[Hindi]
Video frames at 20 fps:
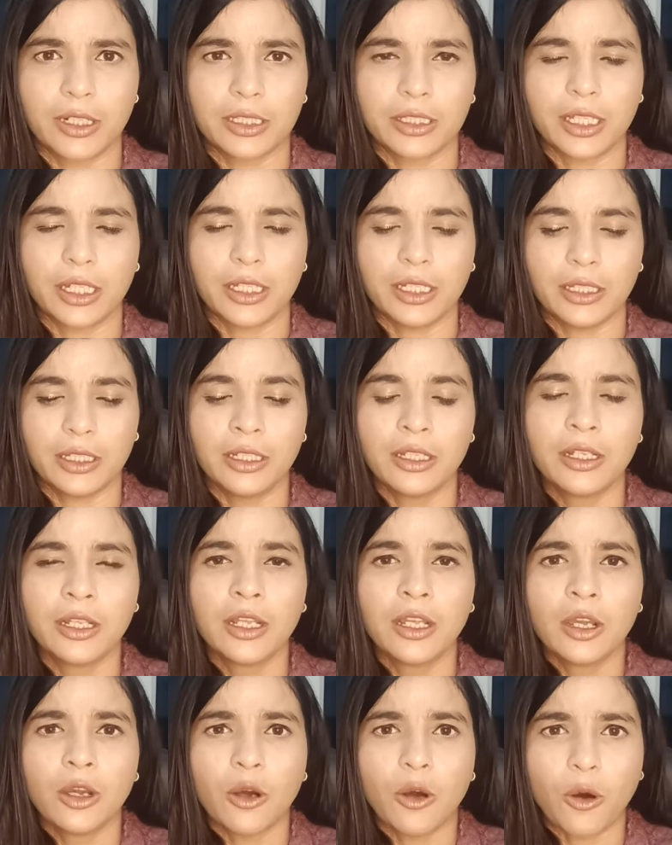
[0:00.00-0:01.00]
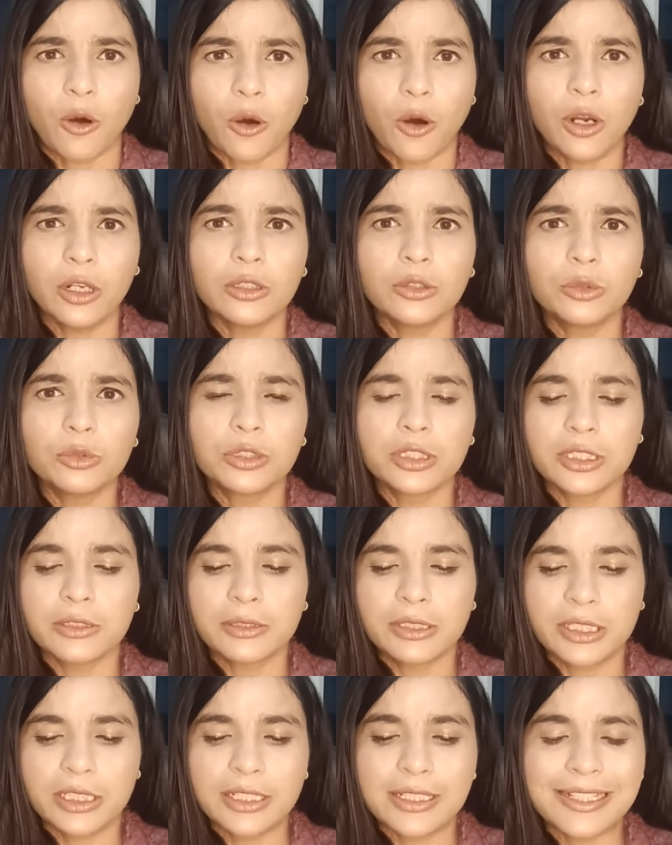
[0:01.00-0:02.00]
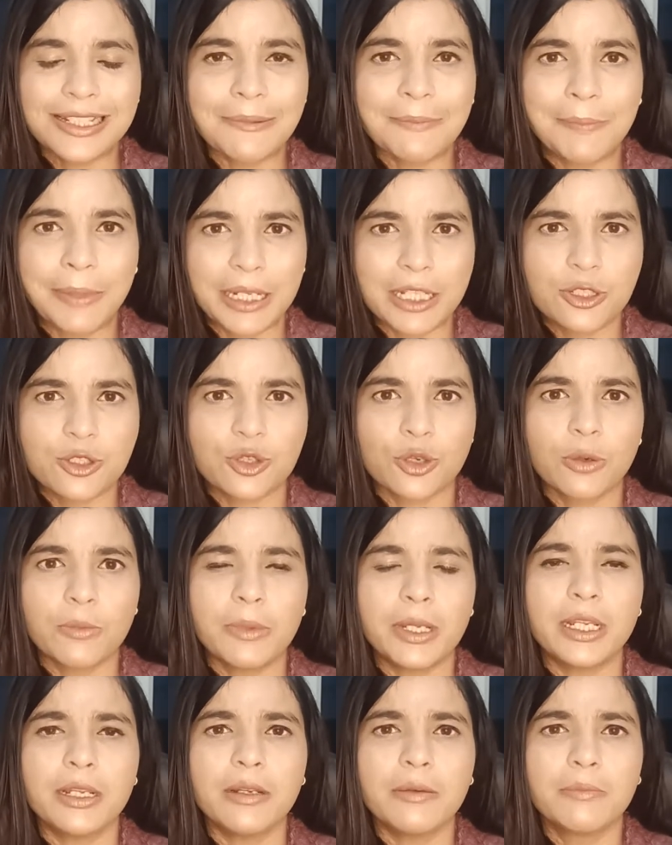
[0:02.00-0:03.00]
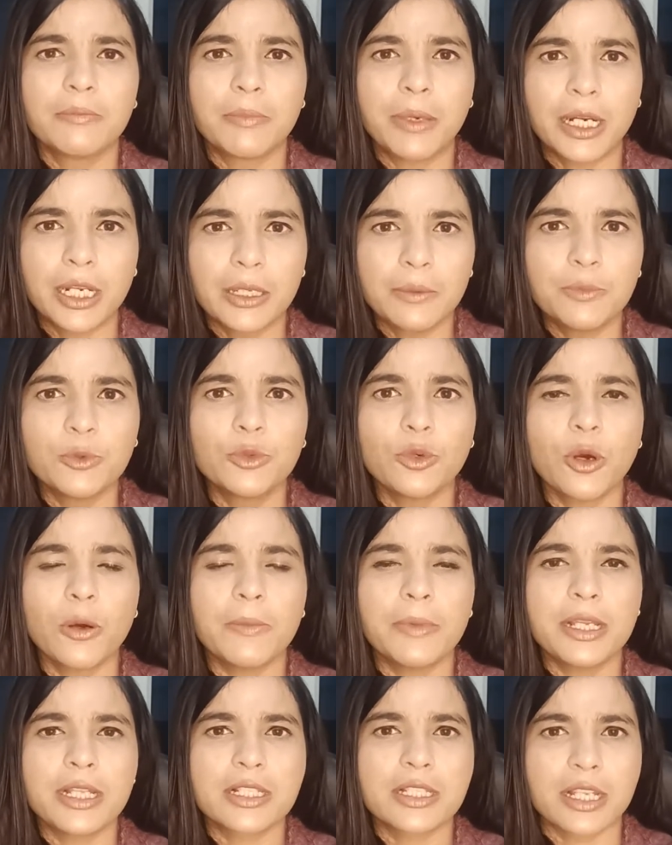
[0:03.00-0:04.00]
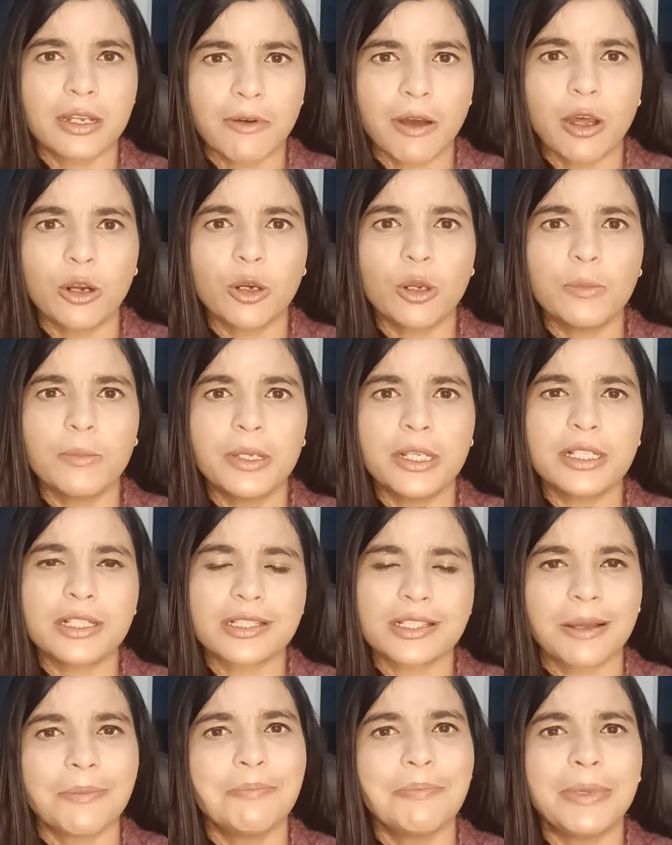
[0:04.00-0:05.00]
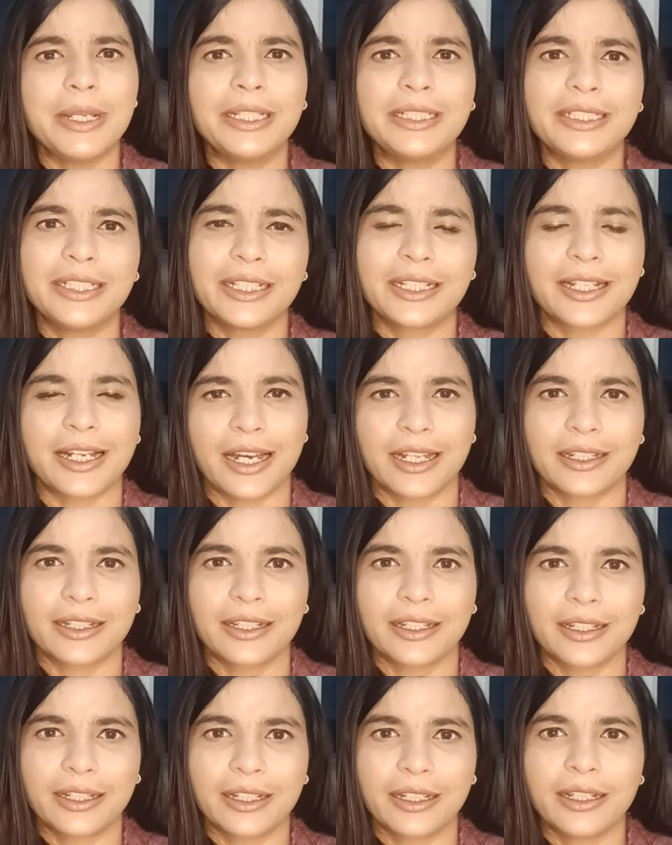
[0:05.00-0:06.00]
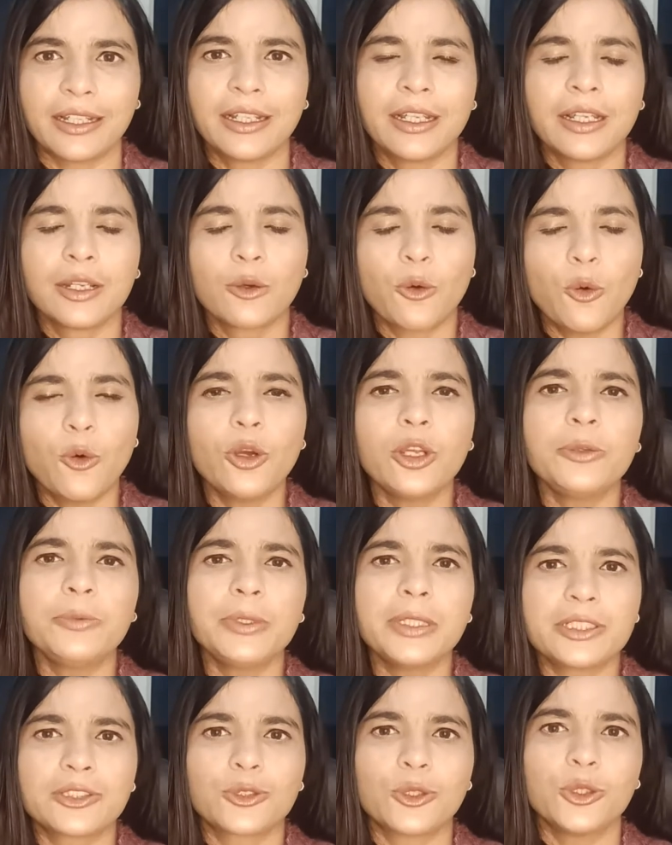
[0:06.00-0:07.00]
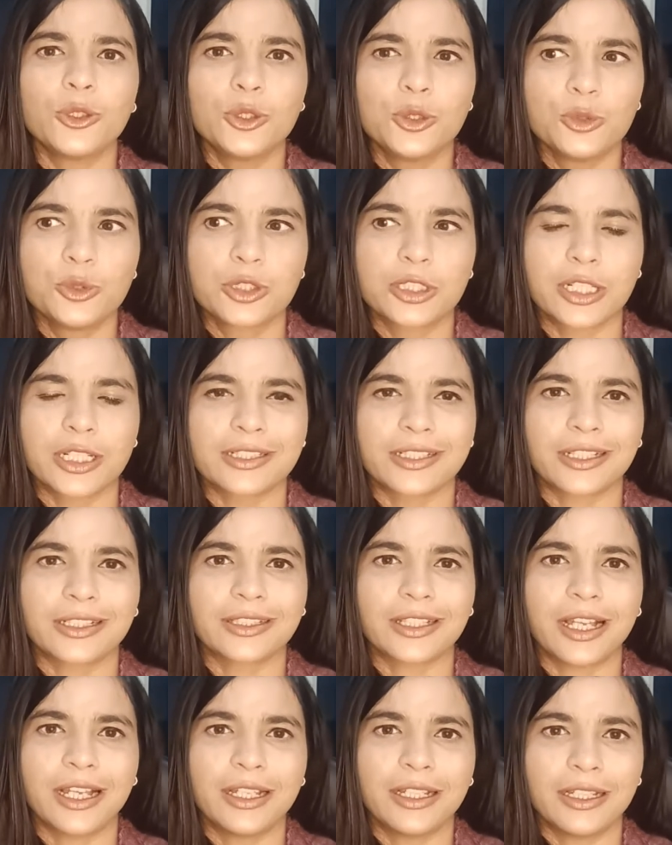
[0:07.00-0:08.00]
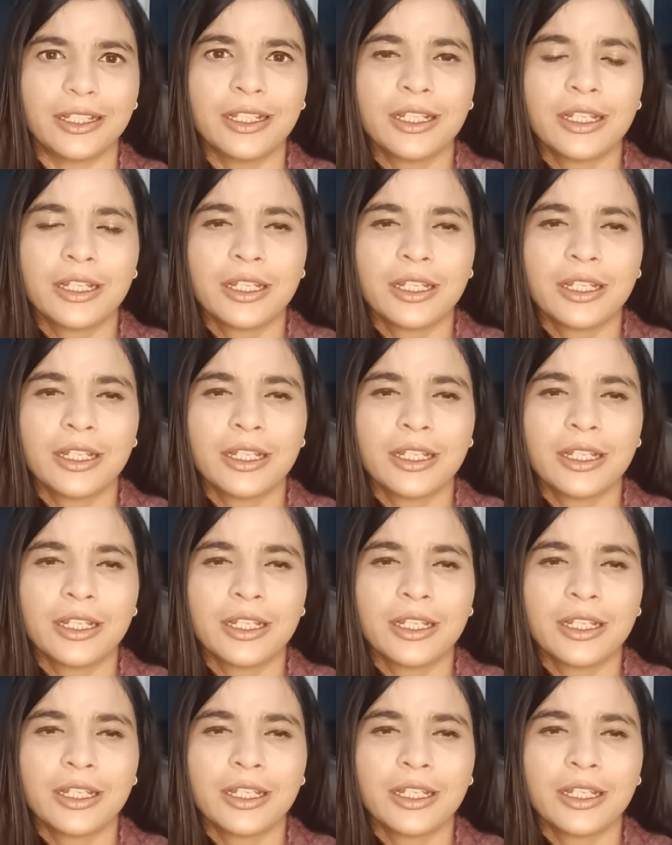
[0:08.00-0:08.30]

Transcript: करता है और दूसरी चीज़ कि बच्चों में बड़े बूढ़ों में जवानों में सब में ये कारगर है कोई भी इसको यूज़ कर सकता है